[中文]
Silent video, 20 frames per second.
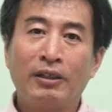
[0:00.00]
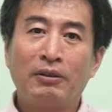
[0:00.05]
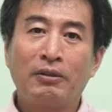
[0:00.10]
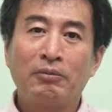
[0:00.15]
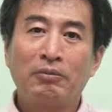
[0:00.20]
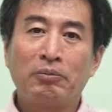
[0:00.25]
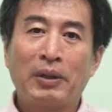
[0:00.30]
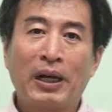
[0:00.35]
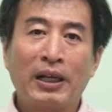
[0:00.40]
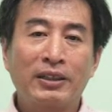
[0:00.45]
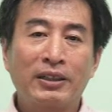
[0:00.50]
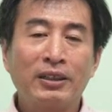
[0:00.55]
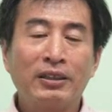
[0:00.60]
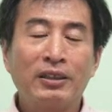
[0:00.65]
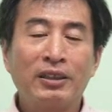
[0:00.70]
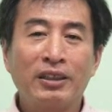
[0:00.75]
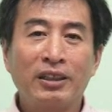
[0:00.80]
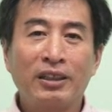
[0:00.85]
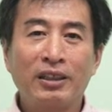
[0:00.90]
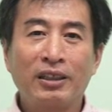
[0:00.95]
把自
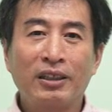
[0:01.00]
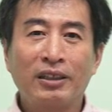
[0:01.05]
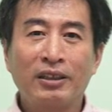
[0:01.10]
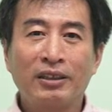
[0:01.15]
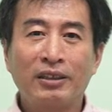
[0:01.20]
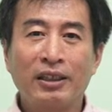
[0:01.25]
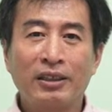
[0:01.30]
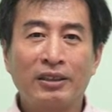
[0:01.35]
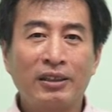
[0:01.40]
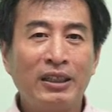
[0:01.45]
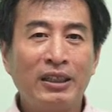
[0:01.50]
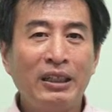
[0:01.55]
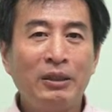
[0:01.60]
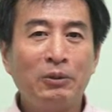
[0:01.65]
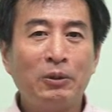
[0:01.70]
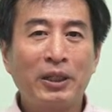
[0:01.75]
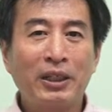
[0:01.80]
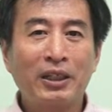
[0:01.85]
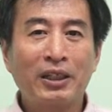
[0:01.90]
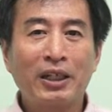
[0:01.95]
己的地
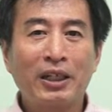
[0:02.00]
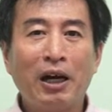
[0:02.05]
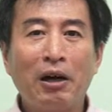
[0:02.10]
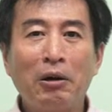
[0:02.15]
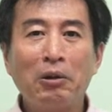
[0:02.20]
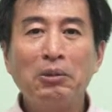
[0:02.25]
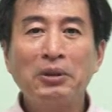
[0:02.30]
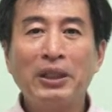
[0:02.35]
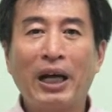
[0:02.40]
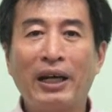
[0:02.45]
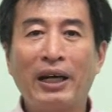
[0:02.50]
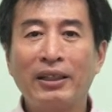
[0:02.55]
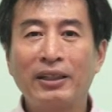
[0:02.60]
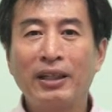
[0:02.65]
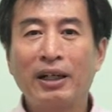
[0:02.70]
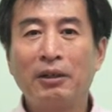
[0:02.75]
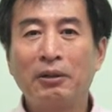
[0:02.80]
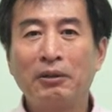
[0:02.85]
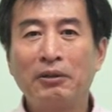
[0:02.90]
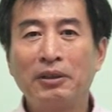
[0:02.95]
位高抬
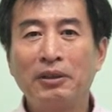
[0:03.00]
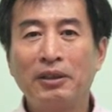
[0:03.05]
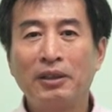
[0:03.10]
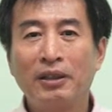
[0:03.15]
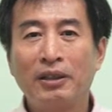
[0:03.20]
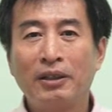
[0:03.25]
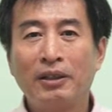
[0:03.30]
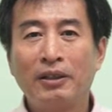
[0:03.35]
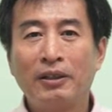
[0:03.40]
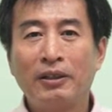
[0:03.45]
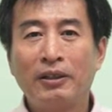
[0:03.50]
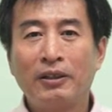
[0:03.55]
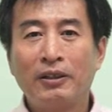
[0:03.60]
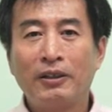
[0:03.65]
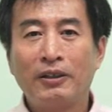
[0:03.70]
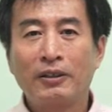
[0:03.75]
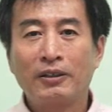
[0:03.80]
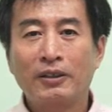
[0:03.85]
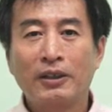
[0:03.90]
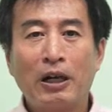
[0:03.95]
到
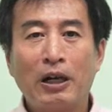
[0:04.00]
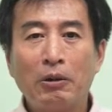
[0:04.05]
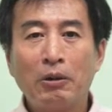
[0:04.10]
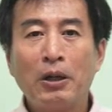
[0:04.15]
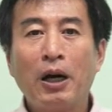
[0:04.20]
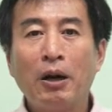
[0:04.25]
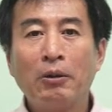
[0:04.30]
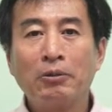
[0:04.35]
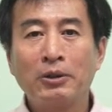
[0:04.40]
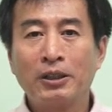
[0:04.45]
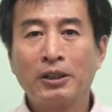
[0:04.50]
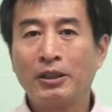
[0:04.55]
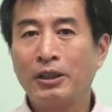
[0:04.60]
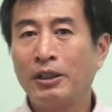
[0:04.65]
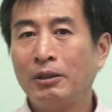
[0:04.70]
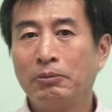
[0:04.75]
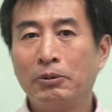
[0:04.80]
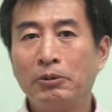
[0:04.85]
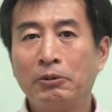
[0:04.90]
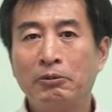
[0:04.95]
高傲的地
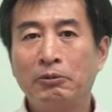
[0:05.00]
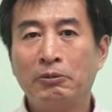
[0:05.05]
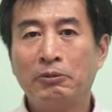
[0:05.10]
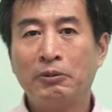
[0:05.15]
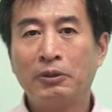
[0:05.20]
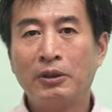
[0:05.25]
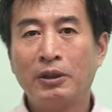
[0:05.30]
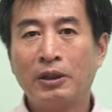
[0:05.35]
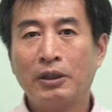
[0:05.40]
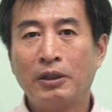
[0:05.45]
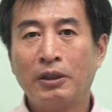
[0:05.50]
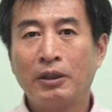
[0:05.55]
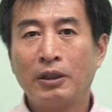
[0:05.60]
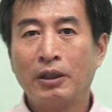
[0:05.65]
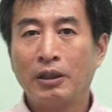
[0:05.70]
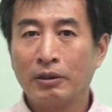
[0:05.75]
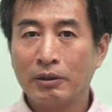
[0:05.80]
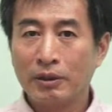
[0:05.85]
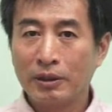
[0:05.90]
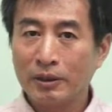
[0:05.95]
步，
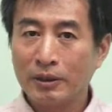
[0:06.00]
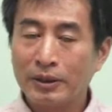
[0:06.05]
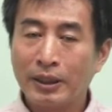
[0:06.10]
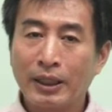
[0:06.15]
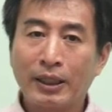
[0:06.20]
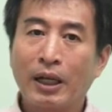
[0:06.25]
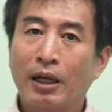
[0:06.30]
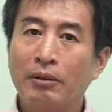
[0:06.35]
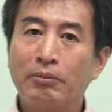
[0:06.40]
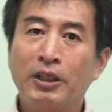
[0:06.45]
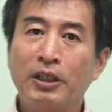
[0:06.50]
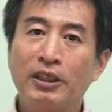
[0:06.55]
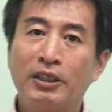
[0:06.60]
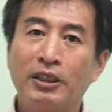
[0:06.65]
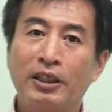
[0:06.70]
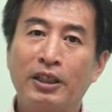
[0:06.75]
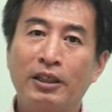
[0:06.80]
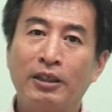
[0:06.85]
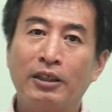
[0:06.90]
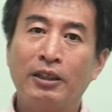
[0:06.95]
而是在他面
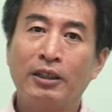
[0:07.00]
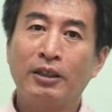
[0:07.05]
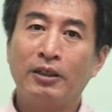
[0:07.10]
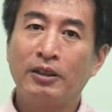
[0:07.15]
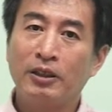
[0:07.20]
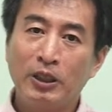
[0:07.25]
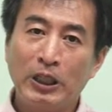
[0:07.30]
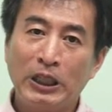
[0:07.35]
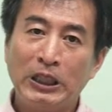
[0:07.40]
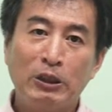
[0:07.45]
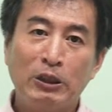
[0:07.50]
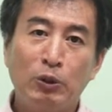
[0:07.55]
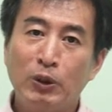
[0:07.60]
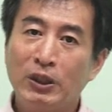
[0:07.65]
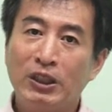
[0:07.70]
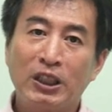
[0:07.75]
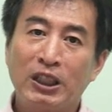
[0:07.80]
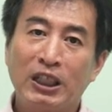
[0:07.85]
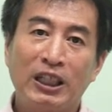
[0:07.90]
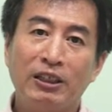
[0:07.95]
前孕育
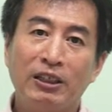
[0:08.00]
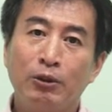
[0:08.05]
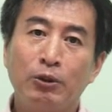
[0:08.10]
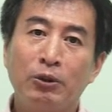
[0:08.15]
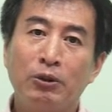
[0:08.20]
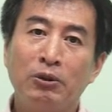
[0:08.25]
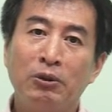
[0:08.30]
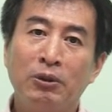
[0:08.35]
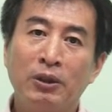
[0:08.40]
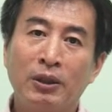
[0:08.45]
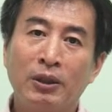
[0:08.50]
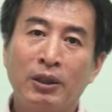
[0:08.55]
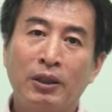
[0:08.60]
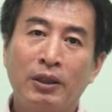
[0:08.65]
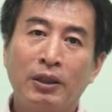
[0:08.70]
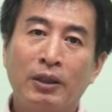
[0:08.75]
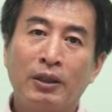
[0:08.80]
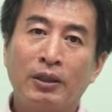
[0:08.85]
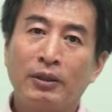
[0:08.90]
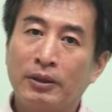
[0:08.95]
谦虚。
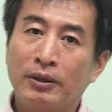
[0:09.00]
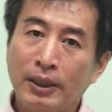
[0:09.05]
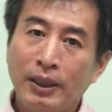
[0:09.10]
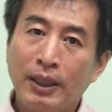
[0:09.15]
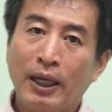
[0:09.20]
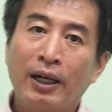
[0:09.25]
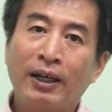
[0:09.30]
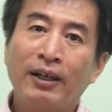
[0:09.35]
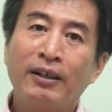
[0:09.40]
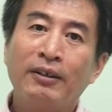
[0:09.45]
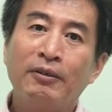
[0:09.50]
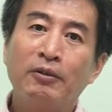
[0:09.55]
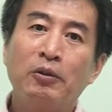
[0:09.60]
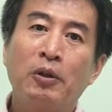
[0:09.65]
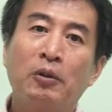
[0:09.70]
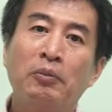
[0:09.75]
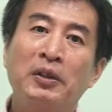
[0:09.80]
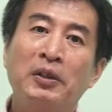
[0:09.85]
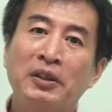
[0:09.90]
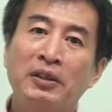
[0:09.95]
这样，我
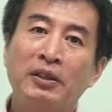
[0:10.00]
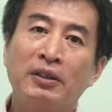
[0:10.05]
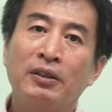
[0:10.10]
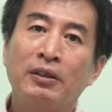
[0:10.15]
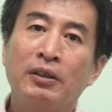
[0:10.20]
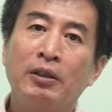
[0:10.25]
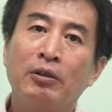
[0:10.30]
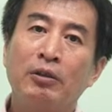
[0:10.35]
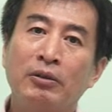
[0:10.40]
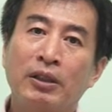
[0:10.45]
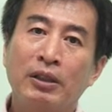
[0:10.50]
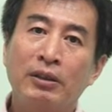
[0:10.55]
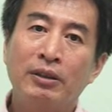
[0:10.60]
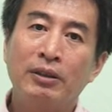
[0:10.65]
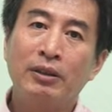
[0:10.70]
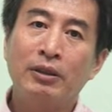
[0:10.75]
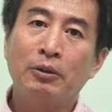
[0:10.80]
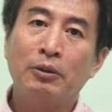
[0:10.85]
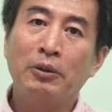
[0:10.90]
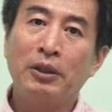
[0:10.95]
们使用的
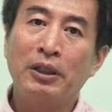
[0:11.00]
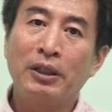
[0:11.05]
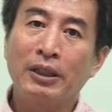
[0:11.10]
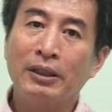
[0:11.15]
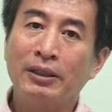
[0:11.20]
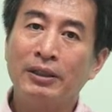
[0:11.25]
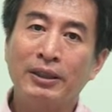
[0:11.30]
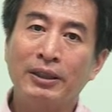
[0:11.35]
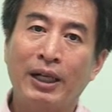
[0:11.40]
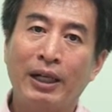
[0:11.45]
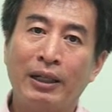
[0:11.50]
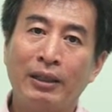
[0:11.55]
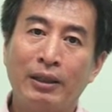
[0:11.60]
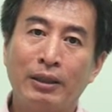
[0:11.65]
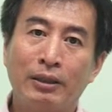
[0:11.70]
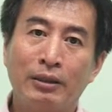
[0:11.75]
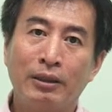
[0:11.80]
智慧跟才能，